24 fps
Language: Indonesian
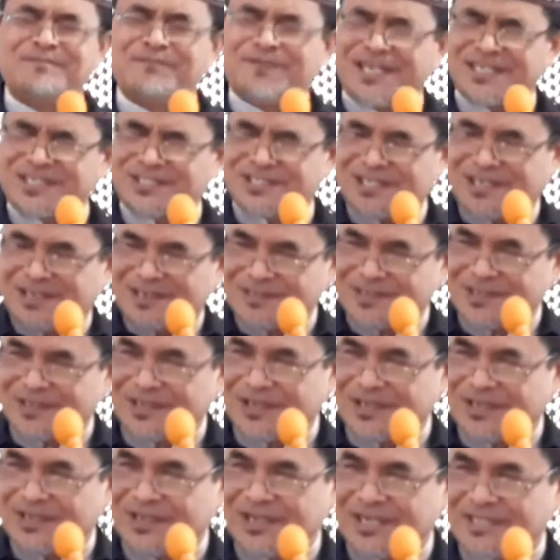Masya
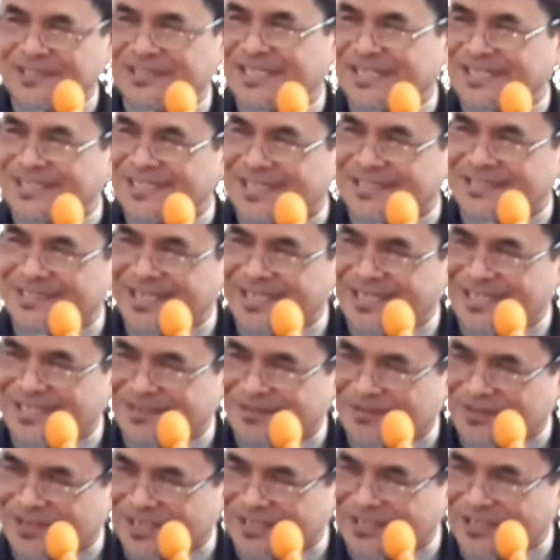Allah ternyata ini
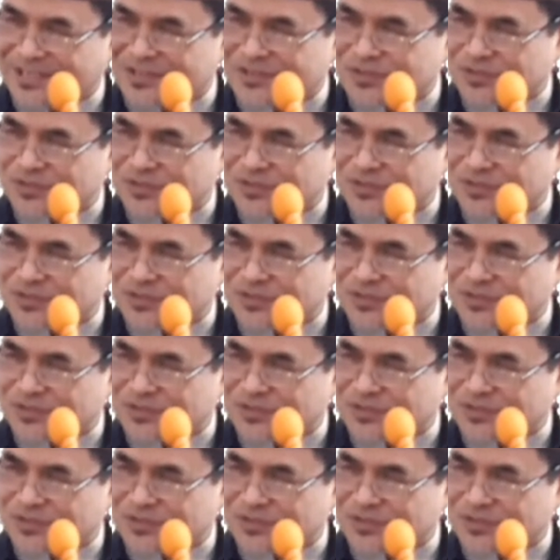orang yang